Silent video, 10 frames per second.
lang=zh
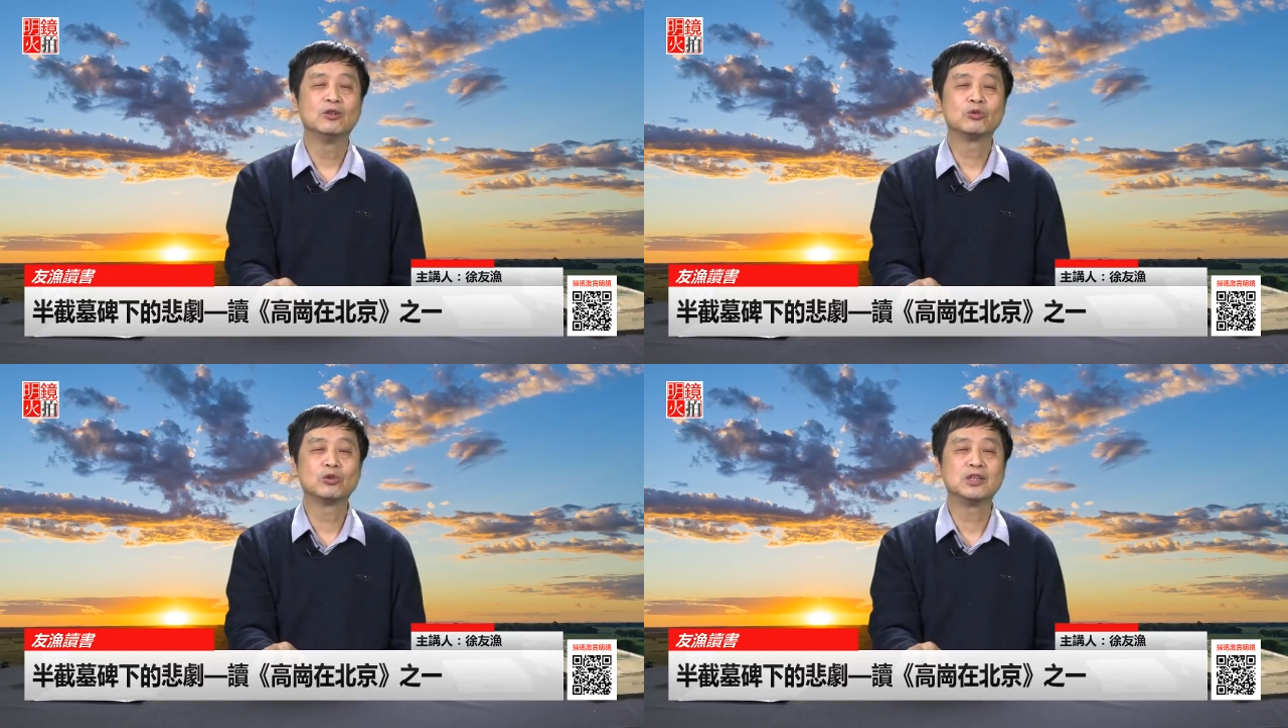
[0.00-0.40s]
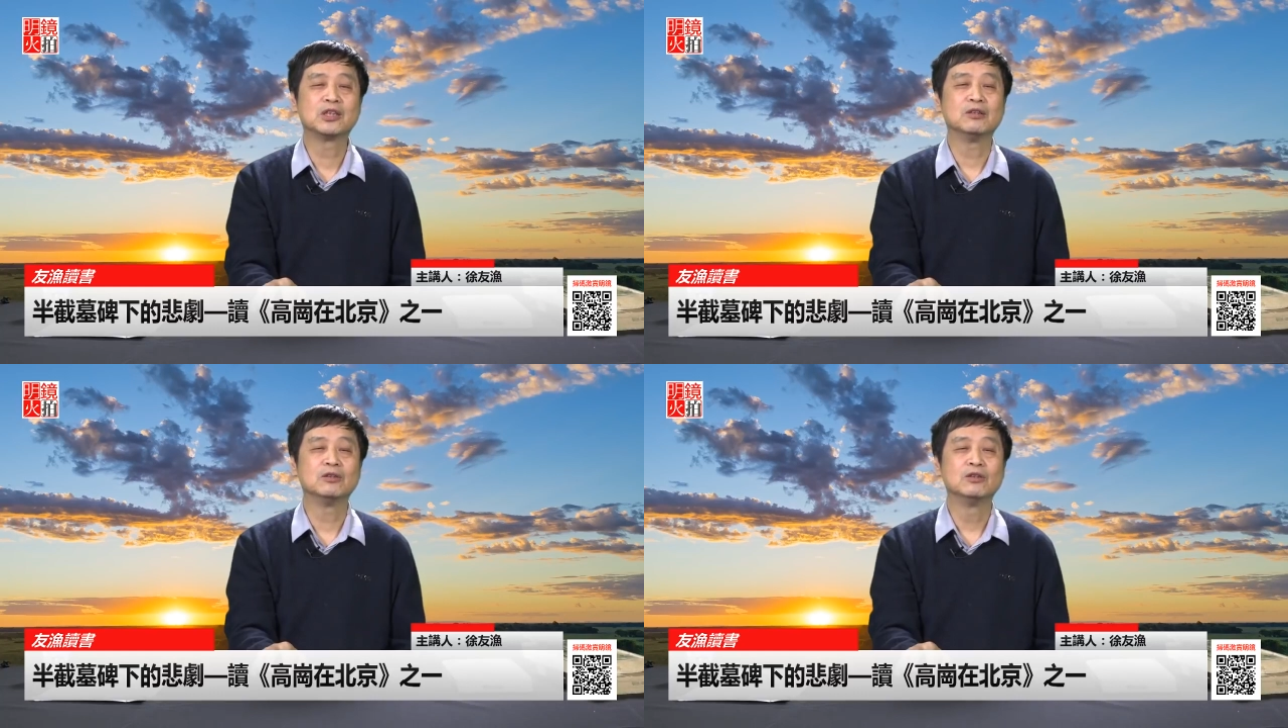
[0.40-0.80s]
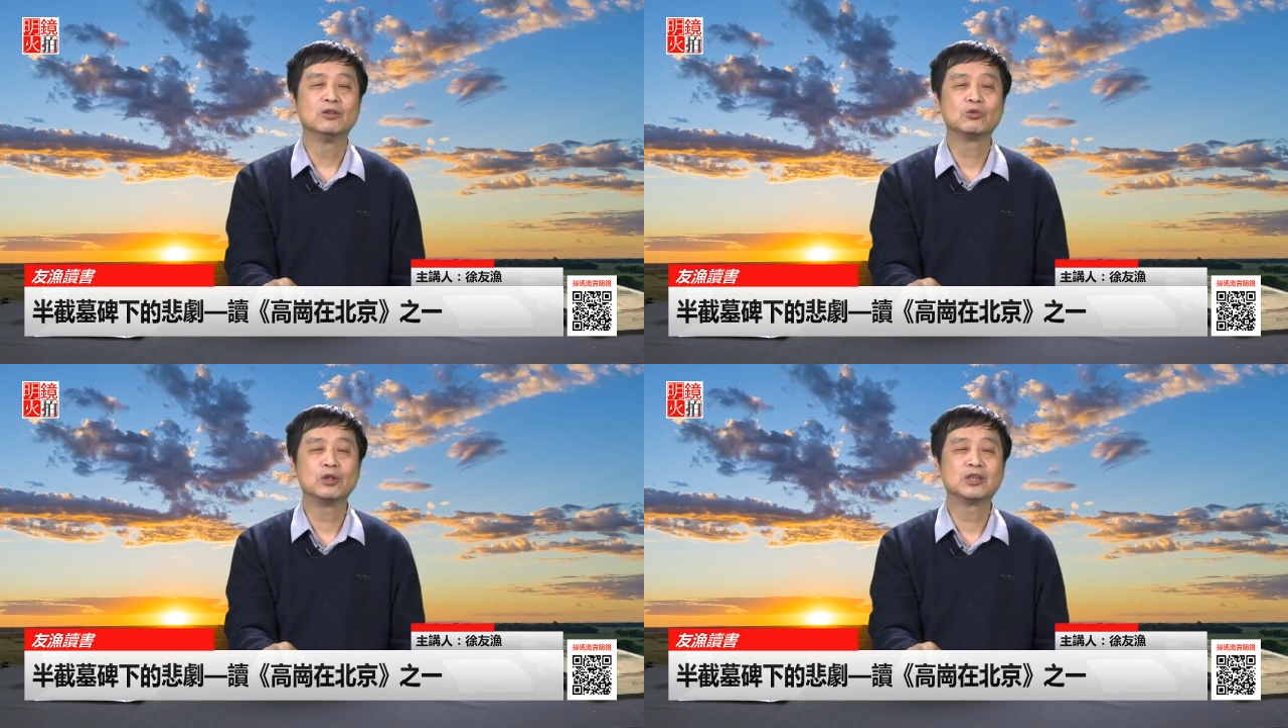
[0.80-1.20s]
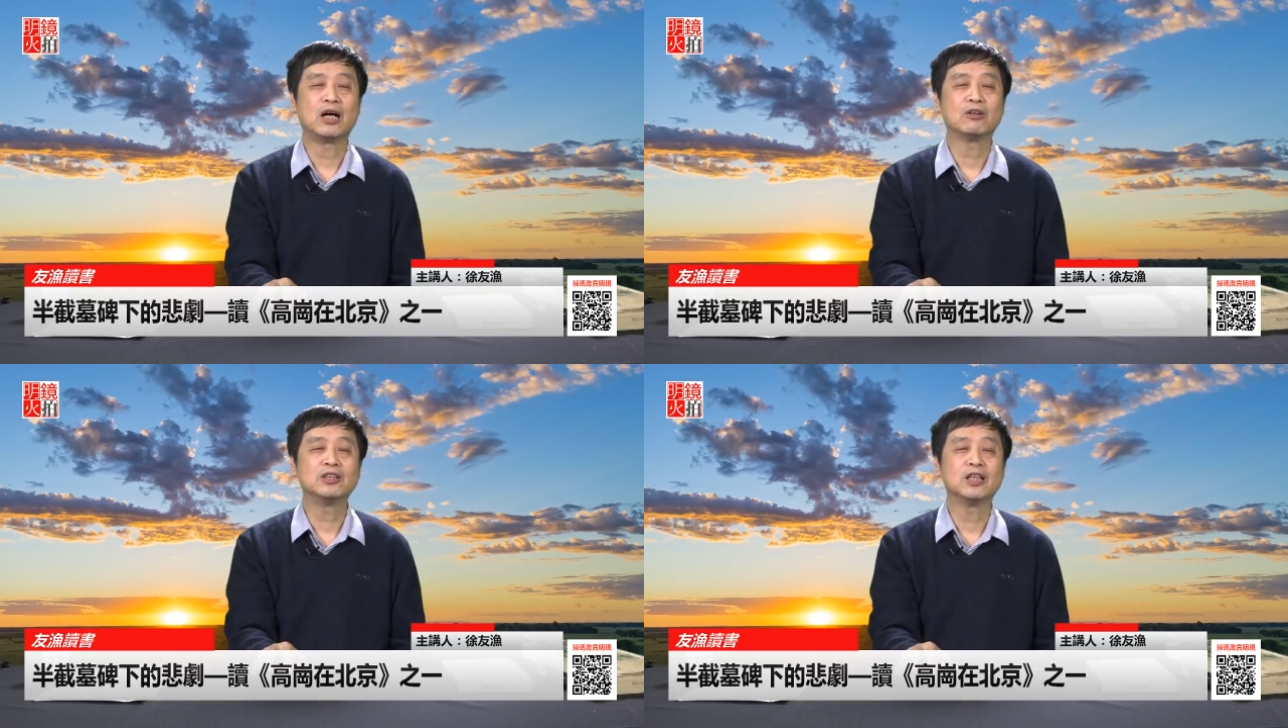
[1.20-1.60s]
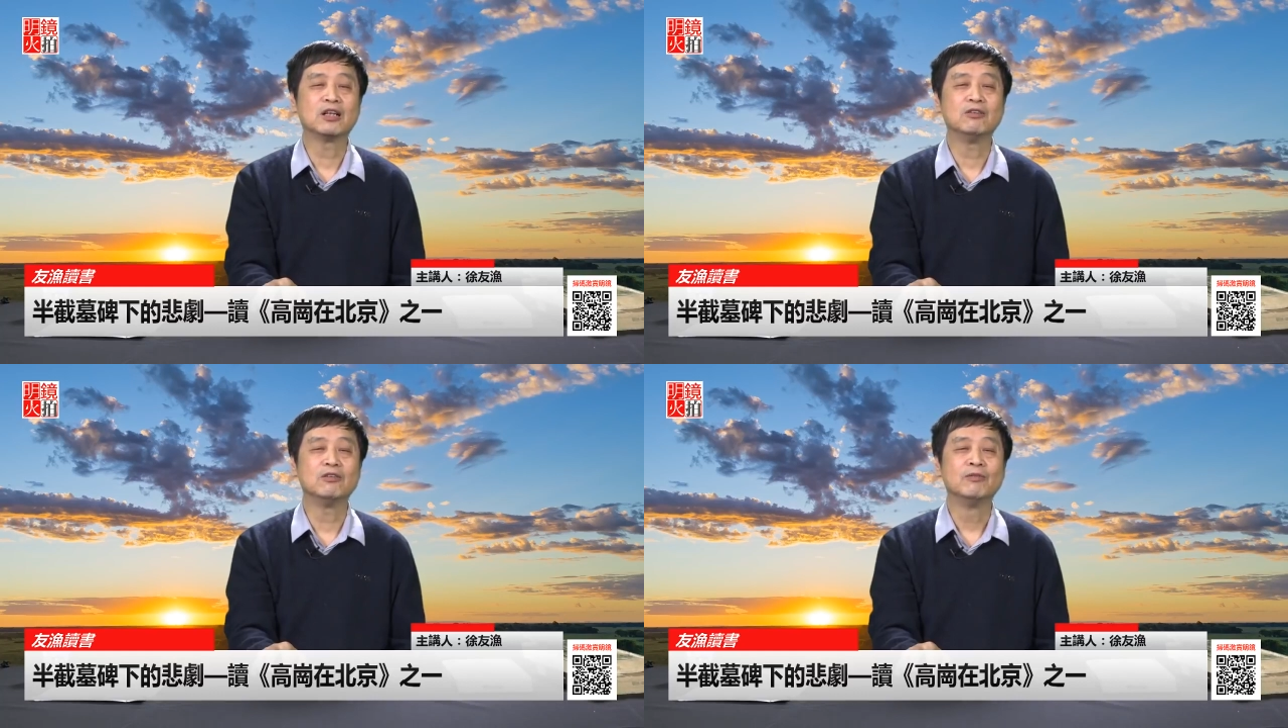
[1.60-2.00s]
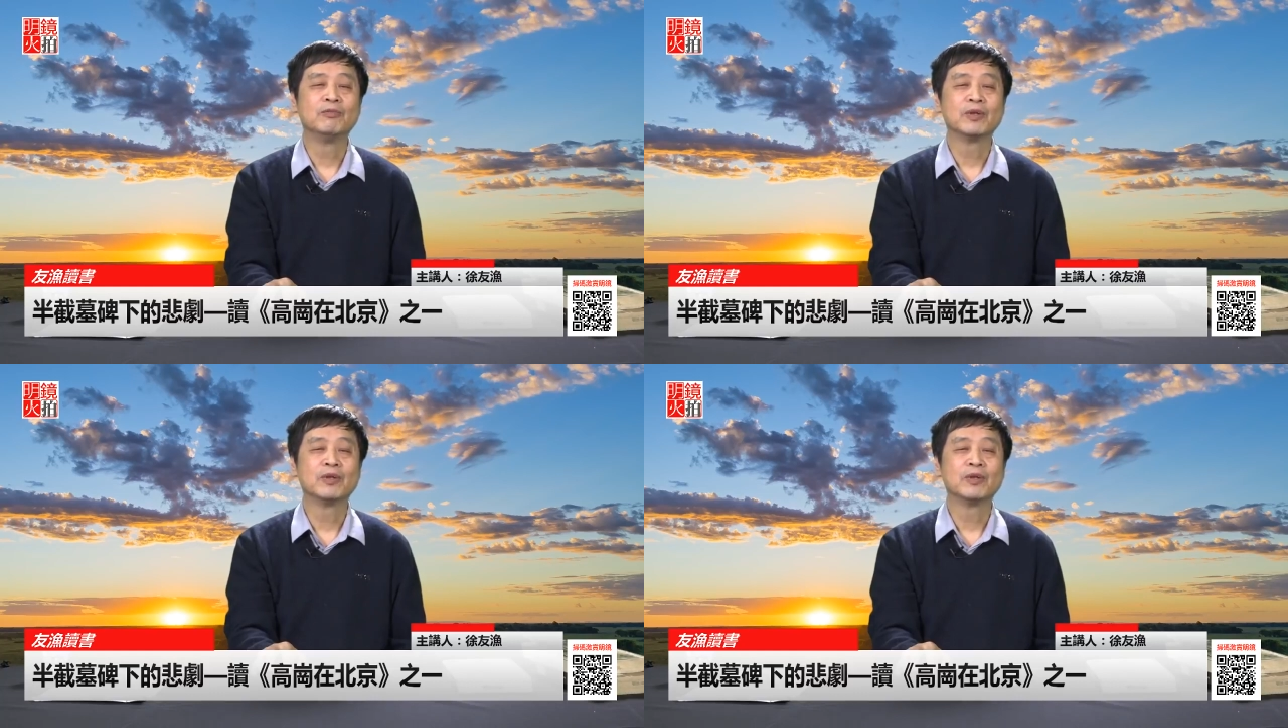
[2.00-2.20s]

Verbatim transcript: 睡熟、睡着了以后，